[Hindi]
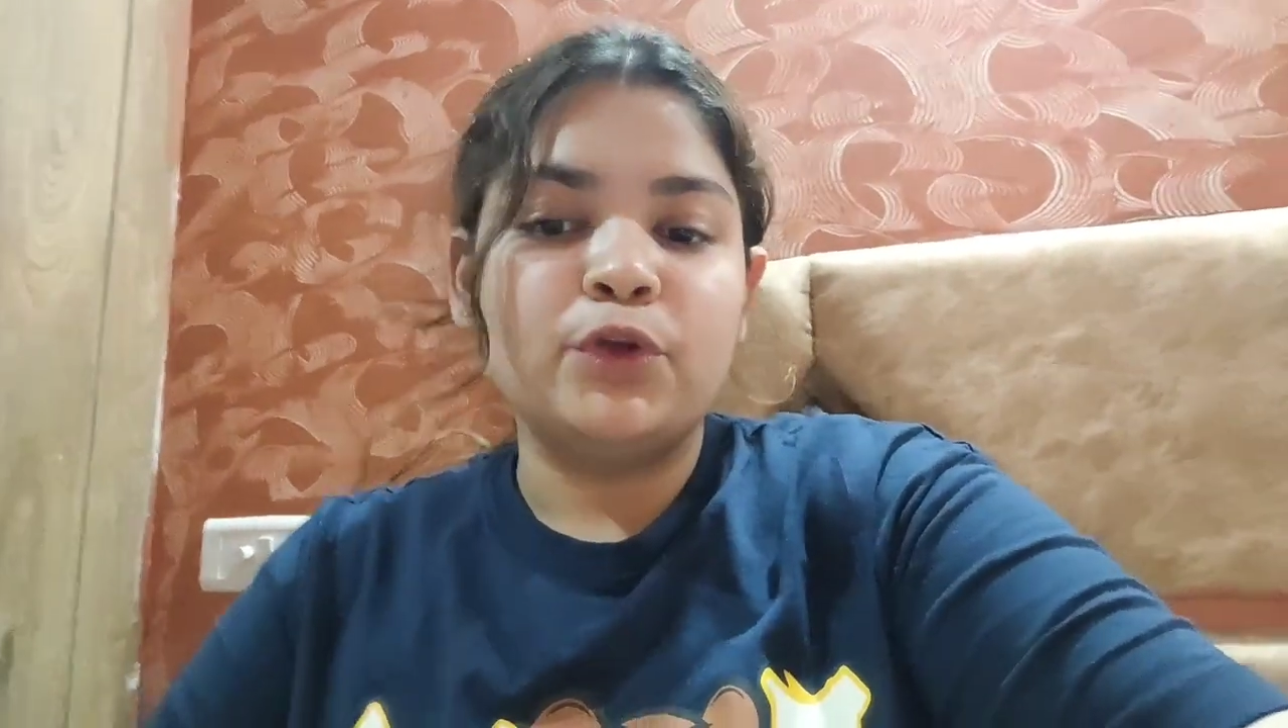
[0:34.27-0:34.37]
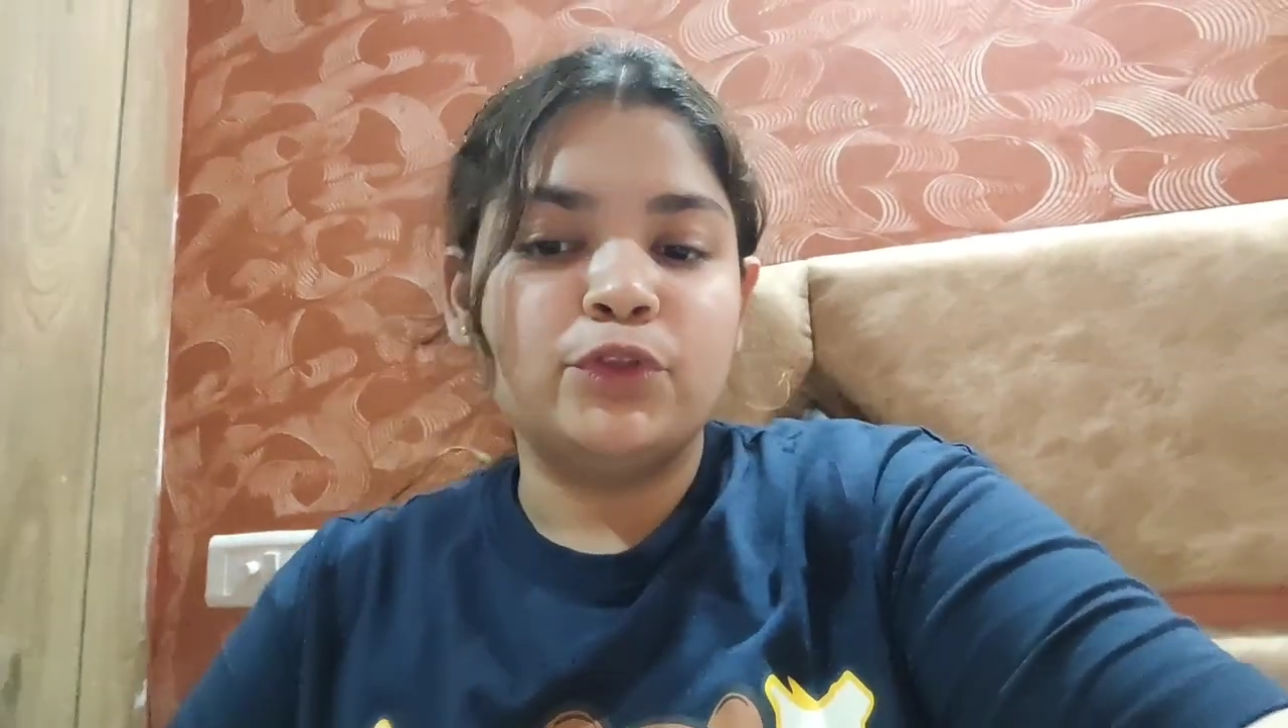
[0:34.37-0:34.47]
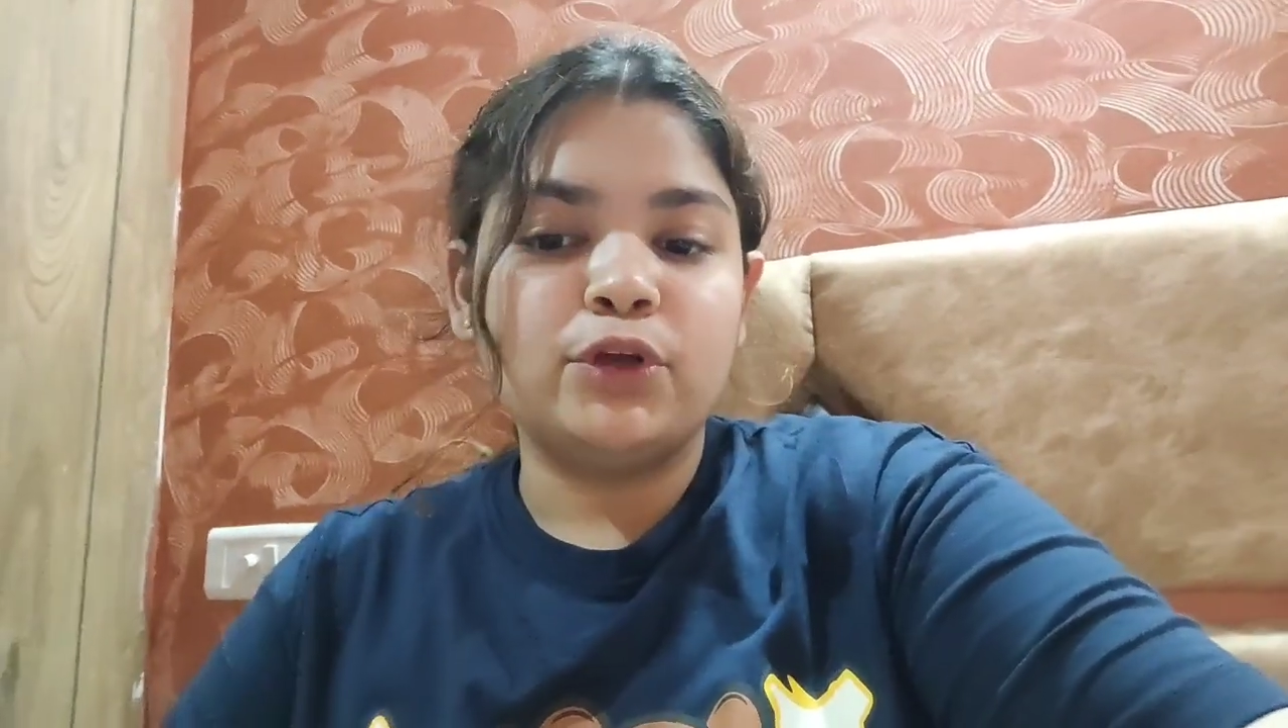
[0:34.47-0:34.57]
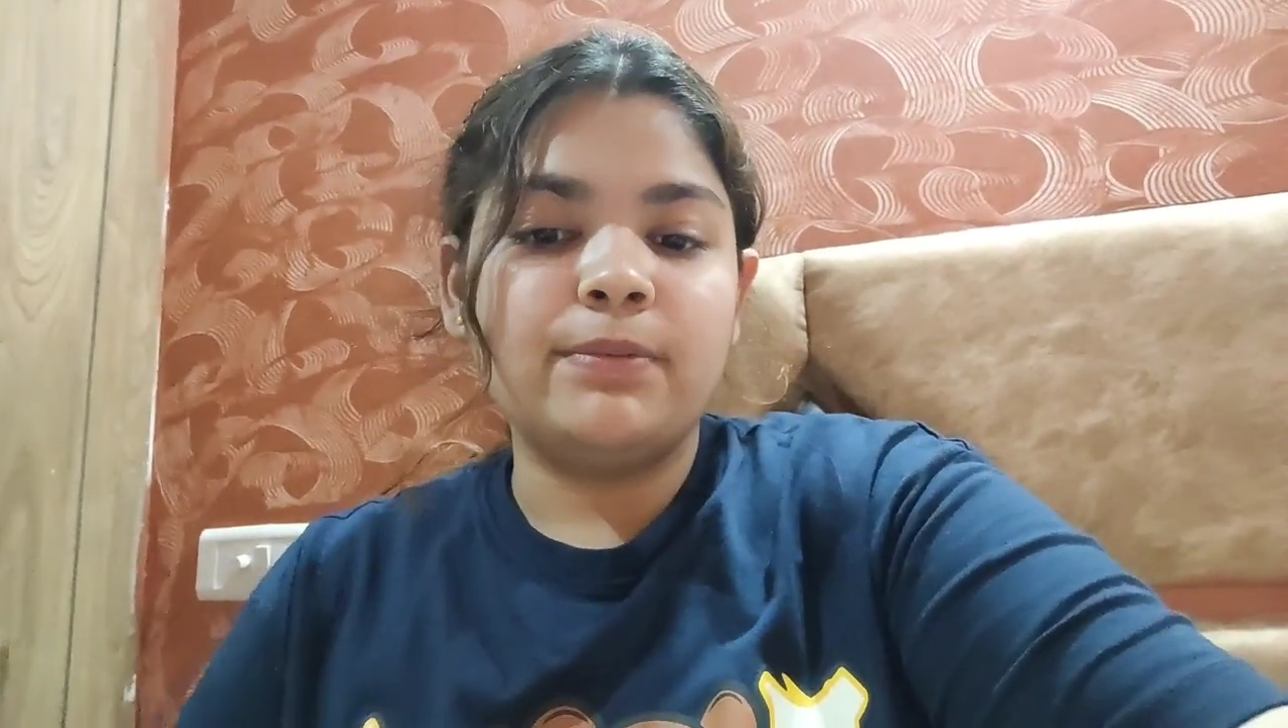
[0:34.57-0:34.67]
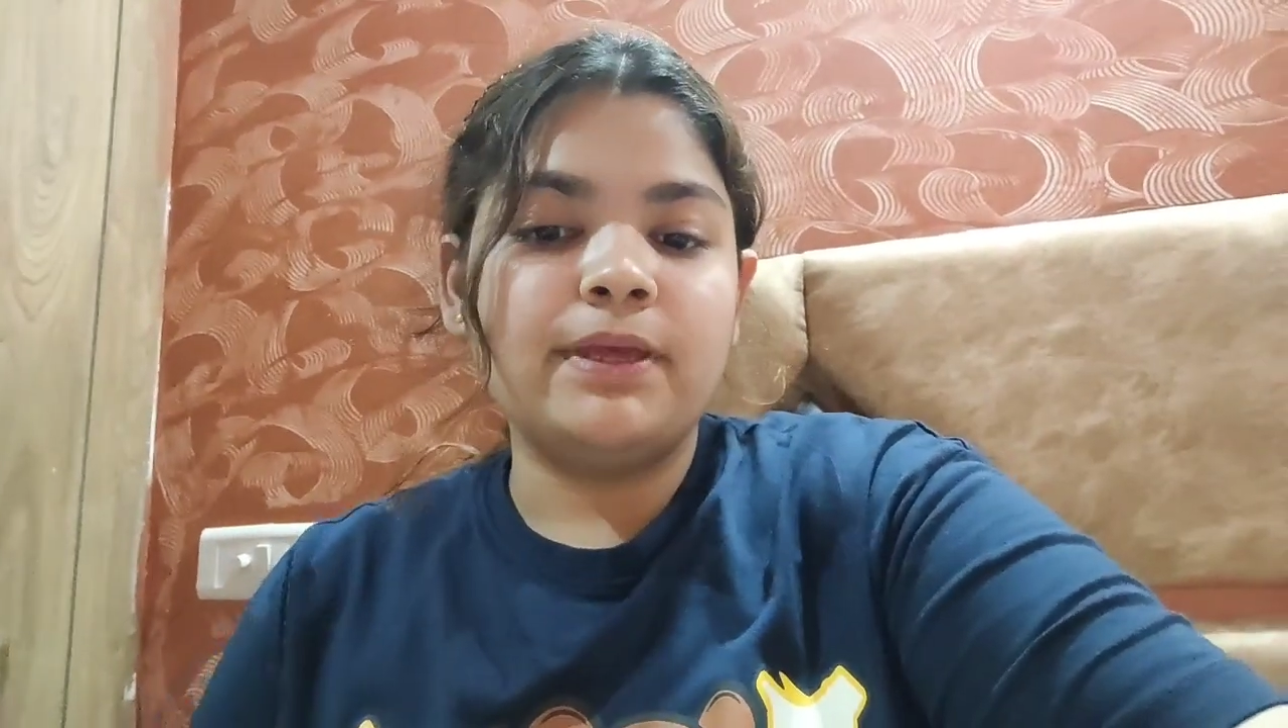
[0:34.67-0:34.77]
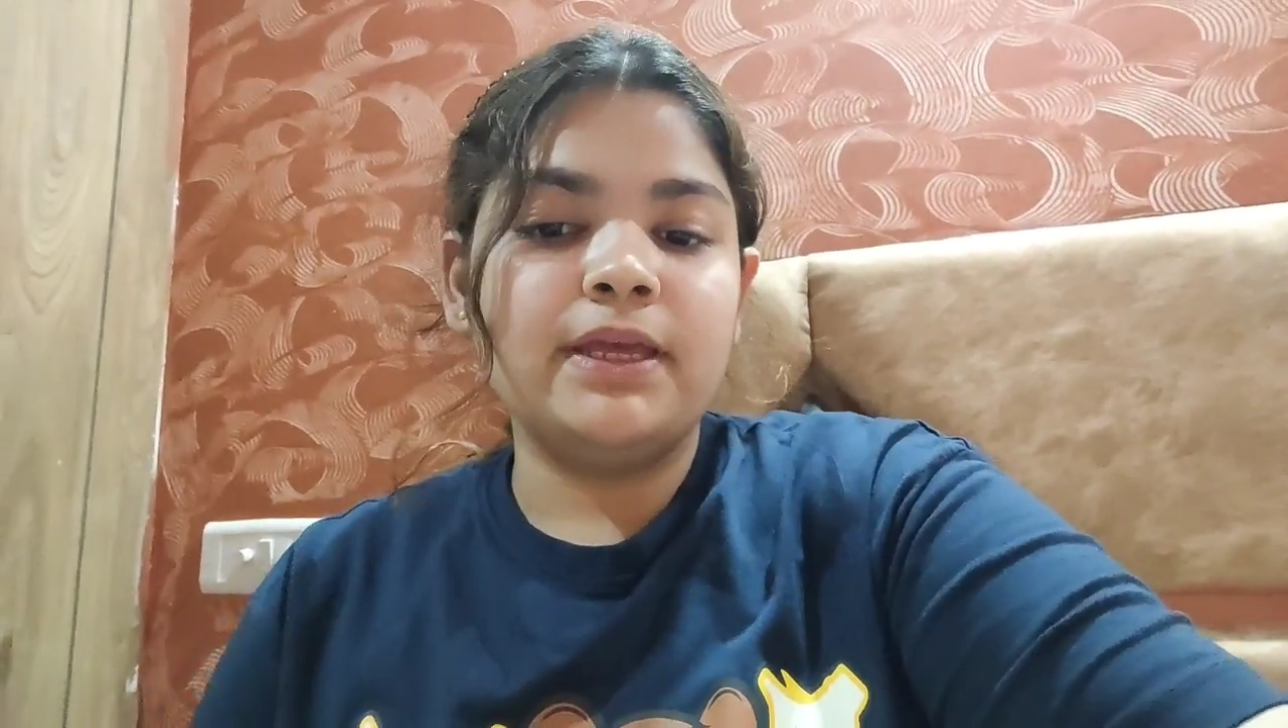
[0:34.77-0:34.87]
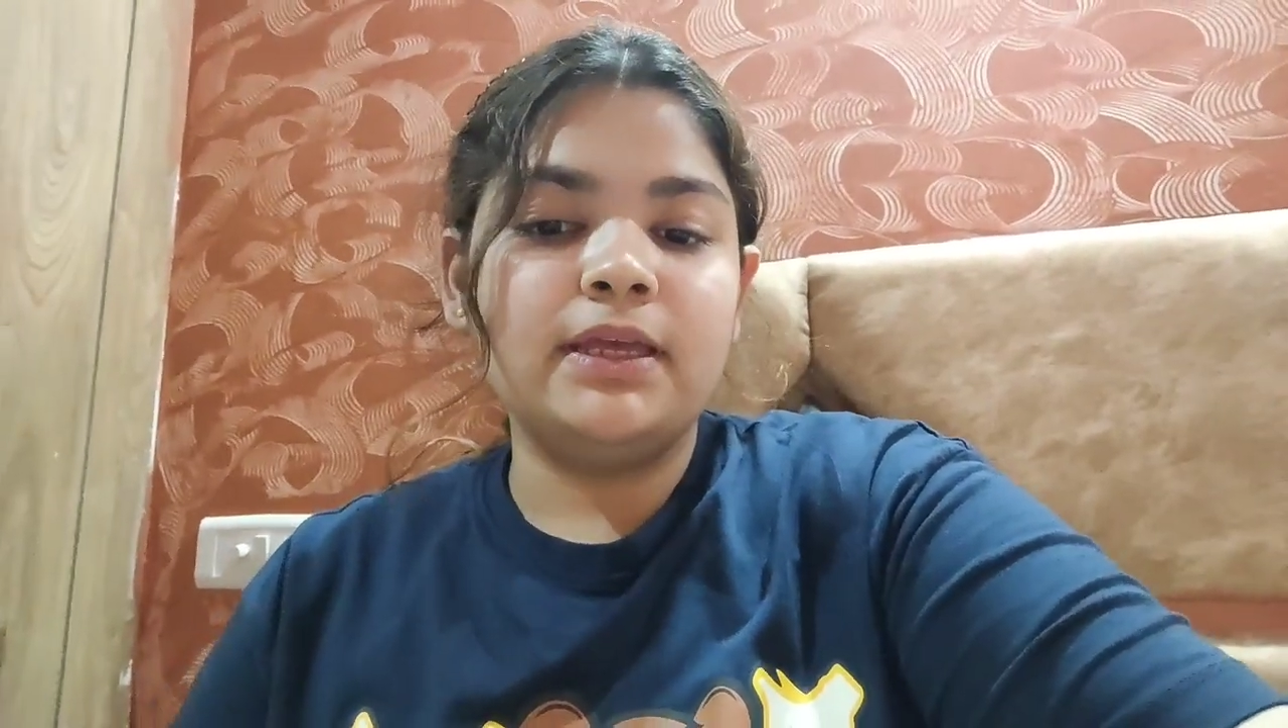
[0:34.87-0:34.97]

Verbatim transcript: तो अभी